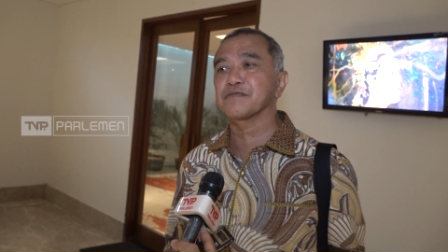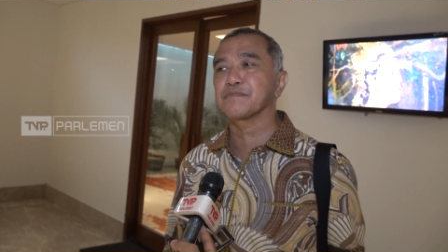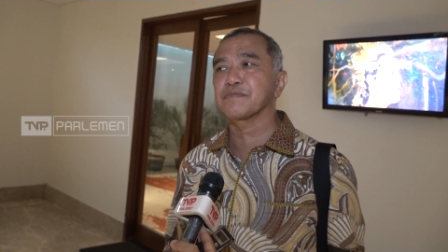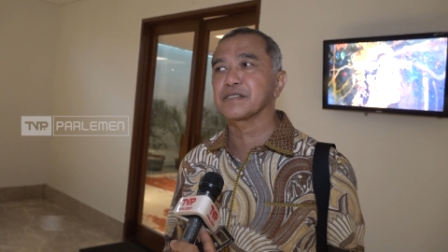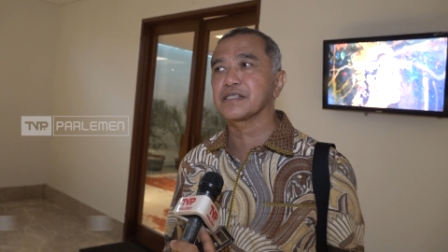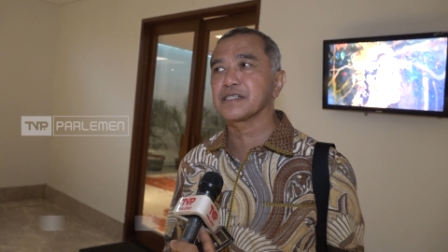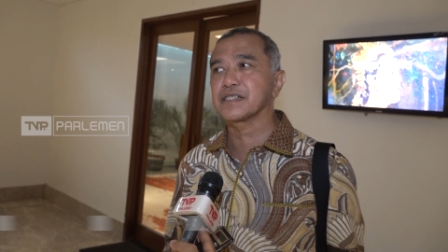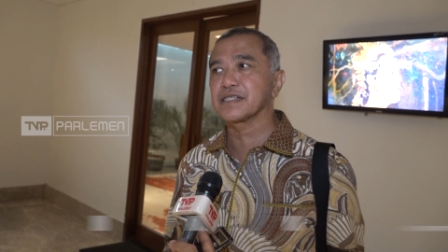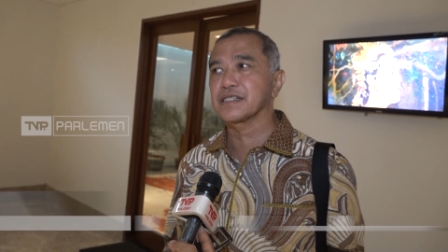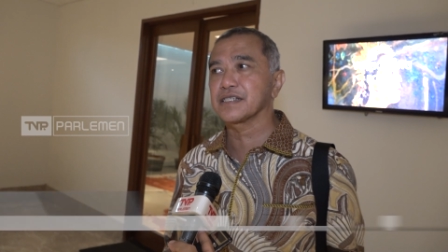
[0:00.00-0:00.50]

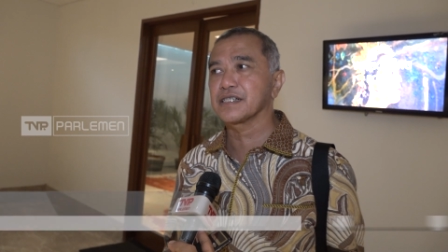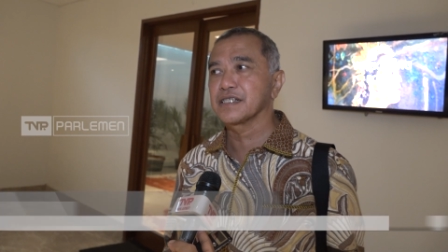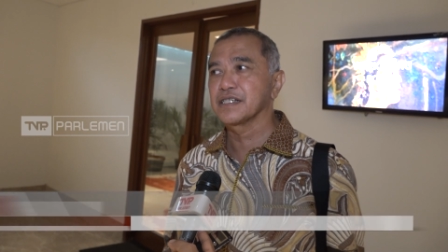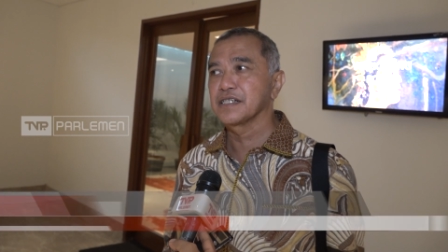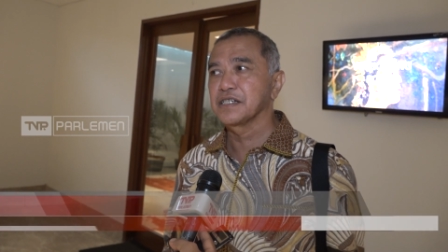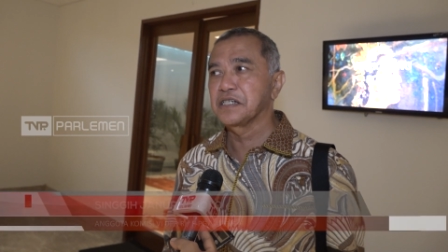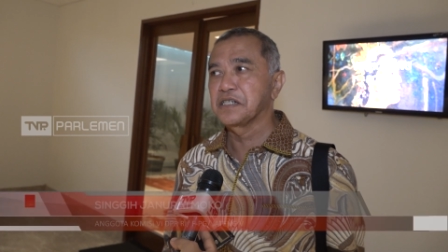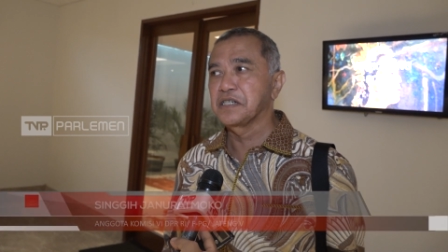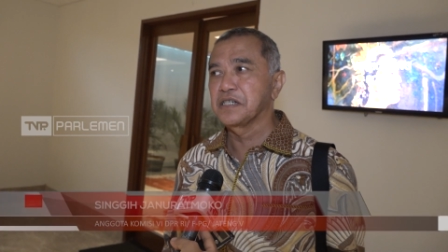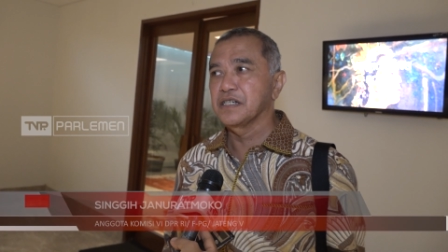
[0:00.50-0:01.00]
seperti
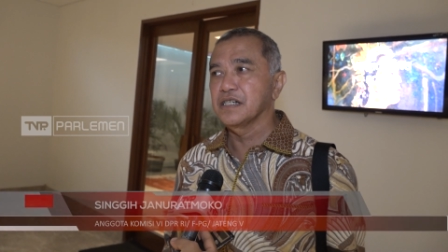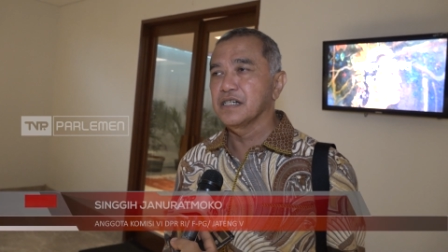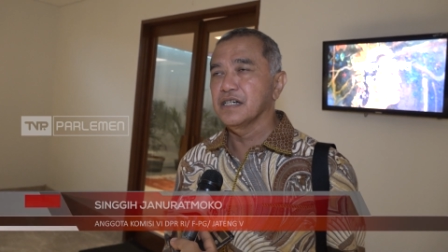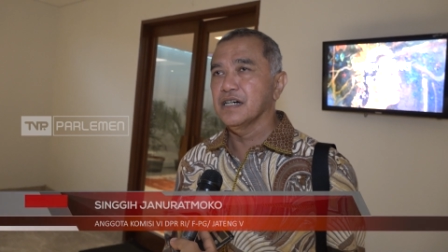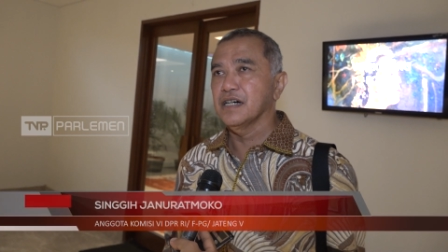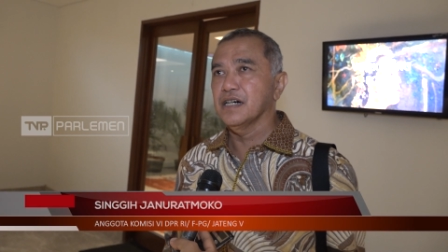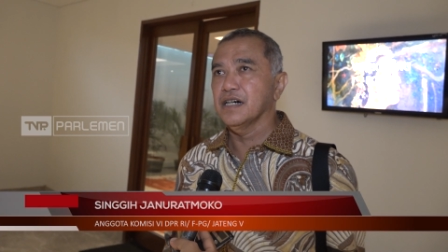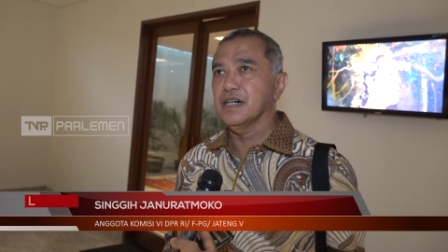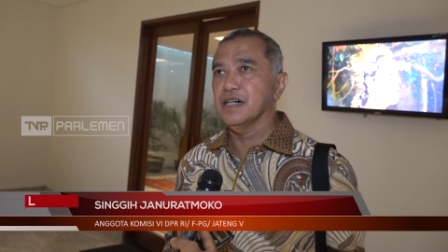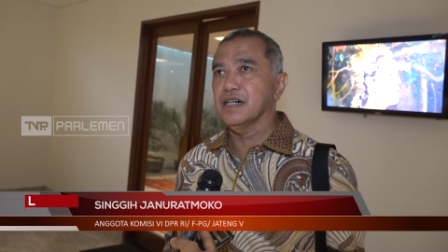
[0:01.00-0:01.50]

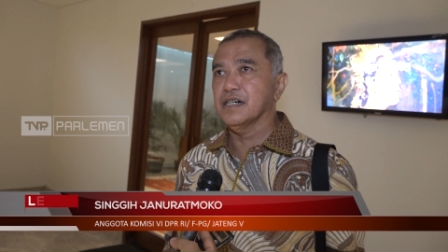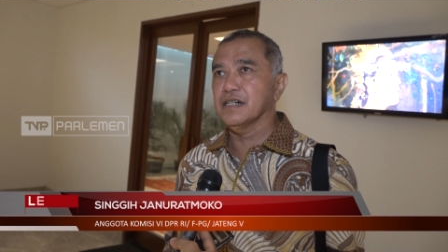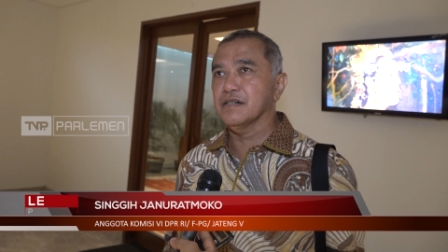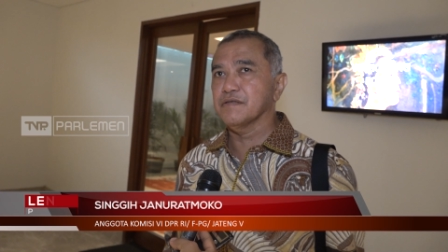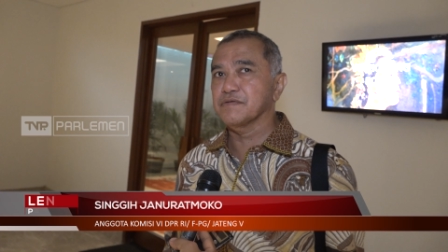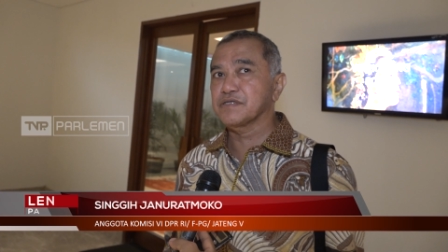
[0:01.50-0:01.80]
uh,